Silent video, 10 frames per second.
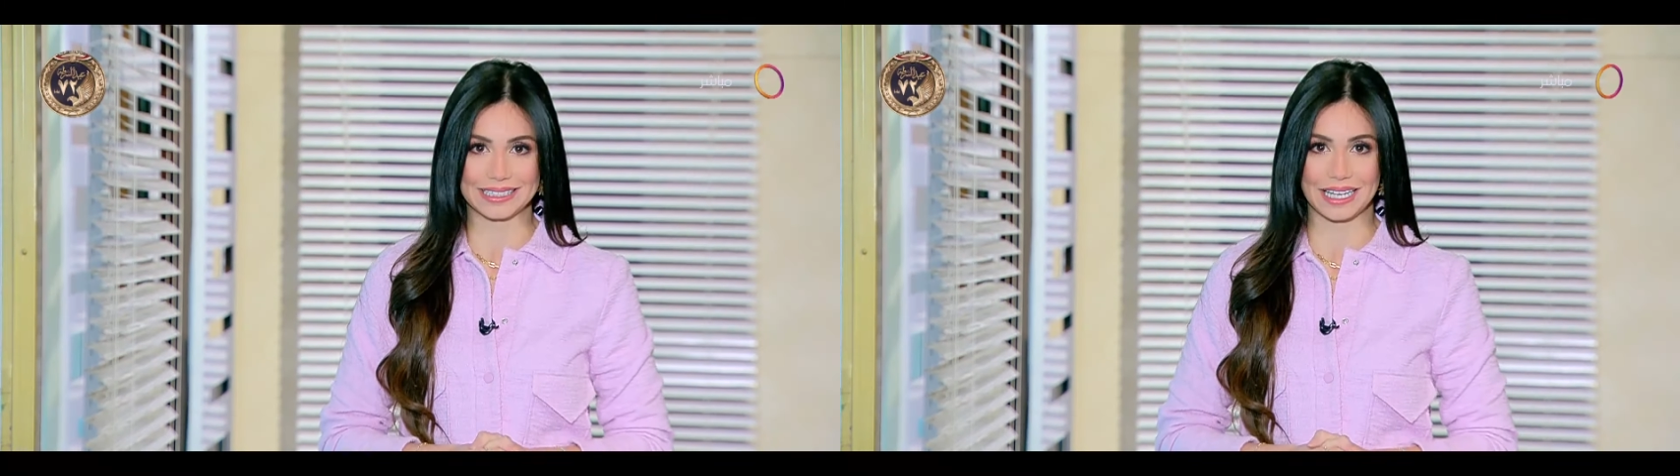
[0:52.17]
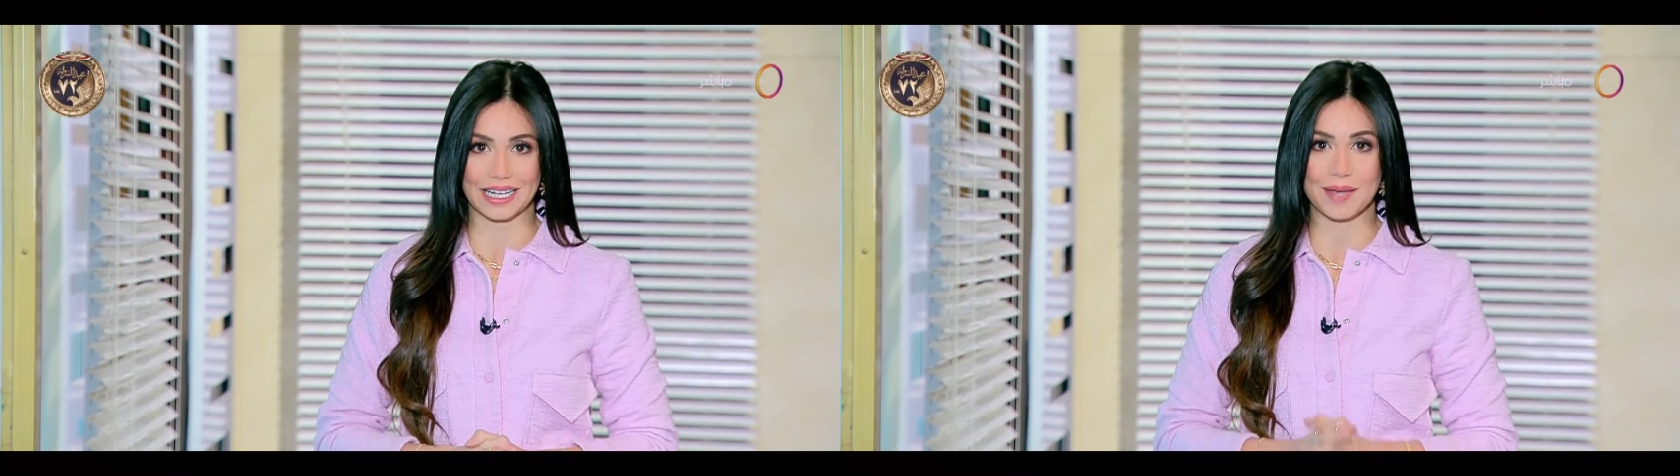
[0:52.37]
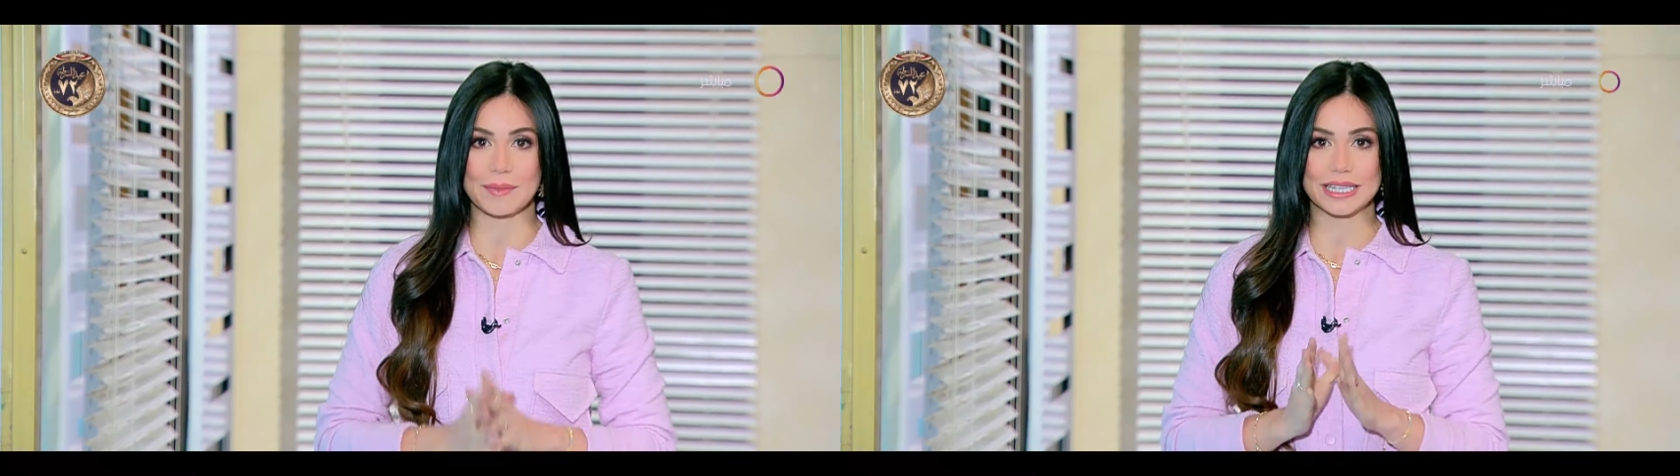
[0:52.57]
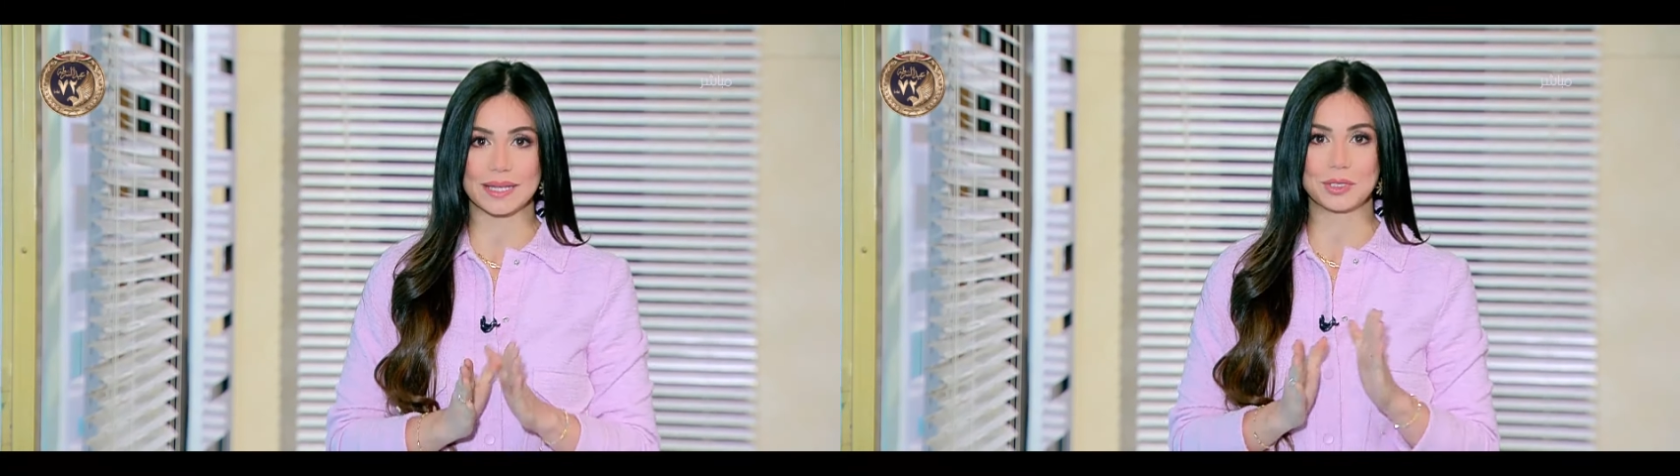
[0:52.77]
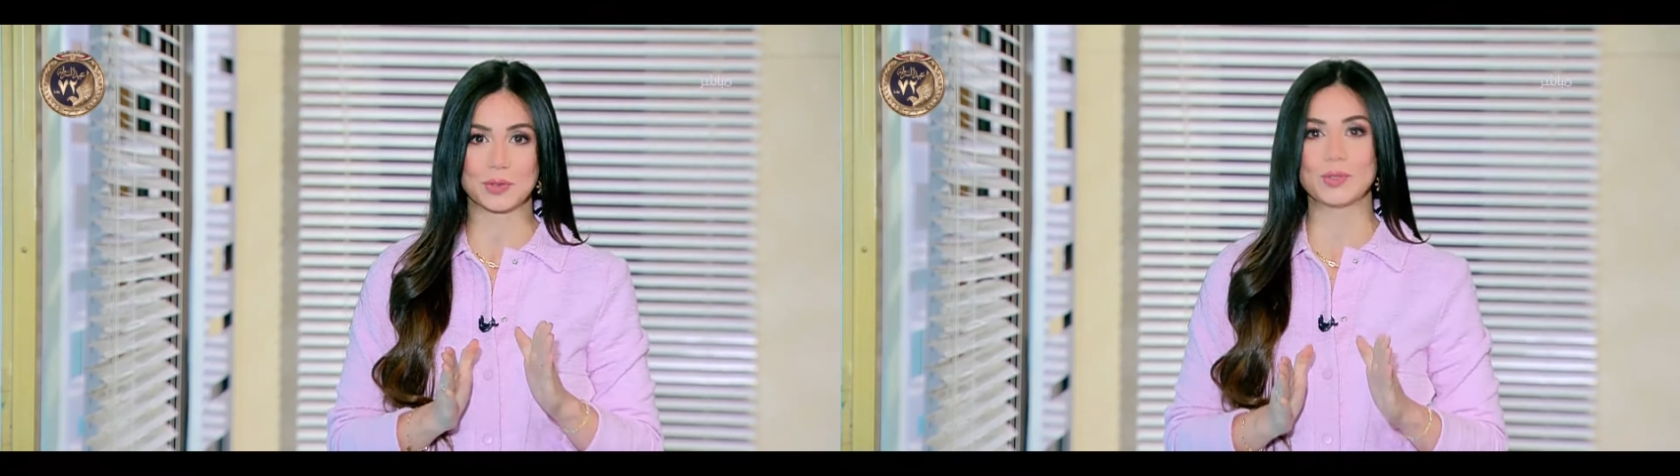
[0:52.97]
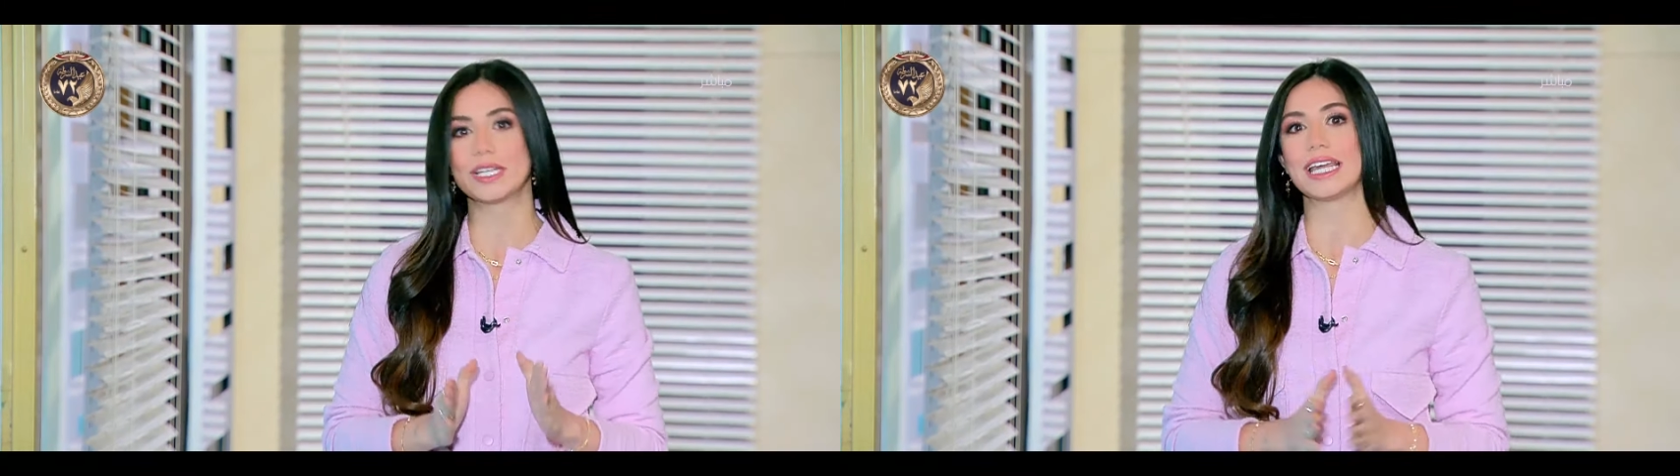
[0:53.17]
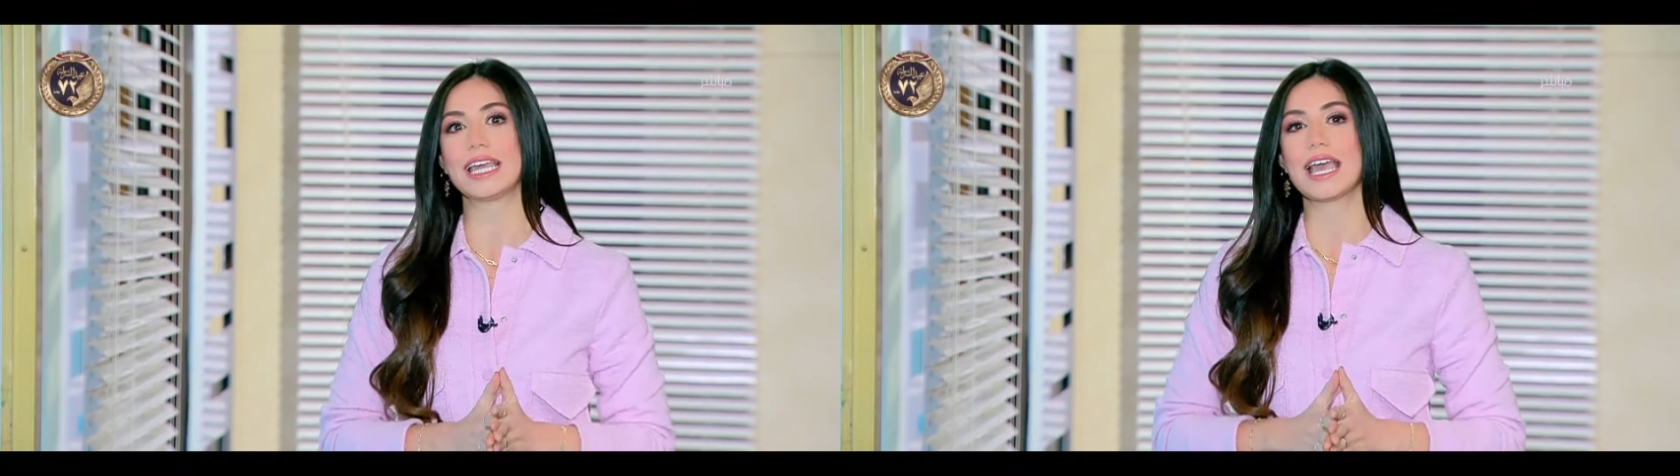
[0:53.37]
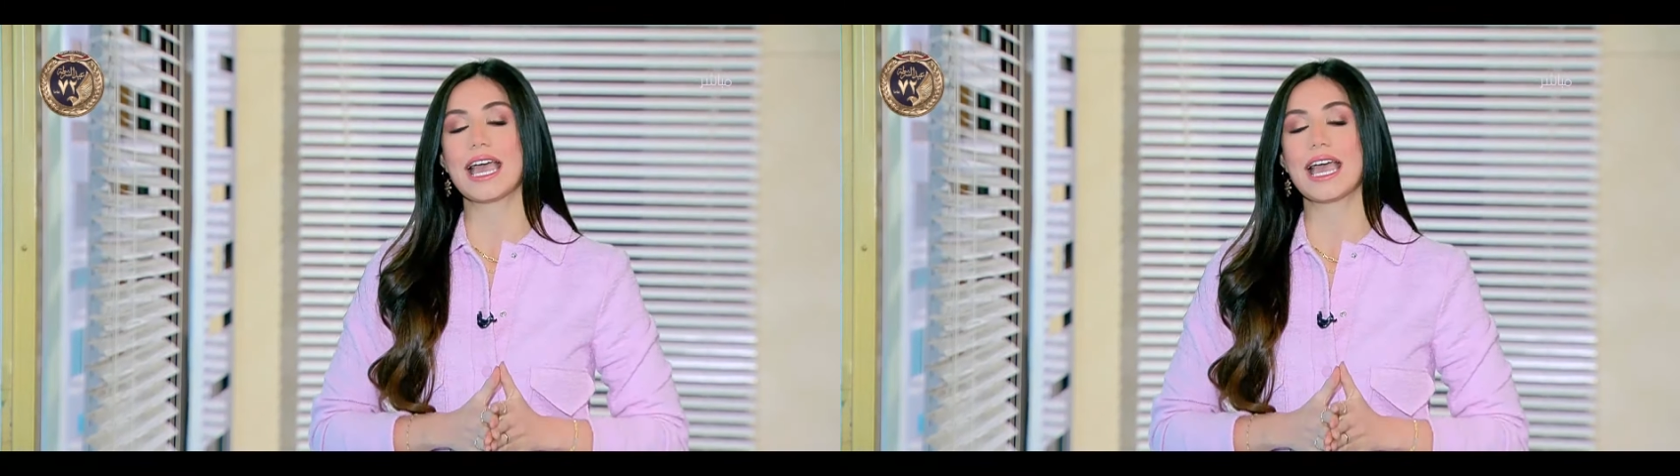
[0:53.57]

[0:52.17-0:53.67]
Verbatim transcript: ترجمة ده بتكون إيه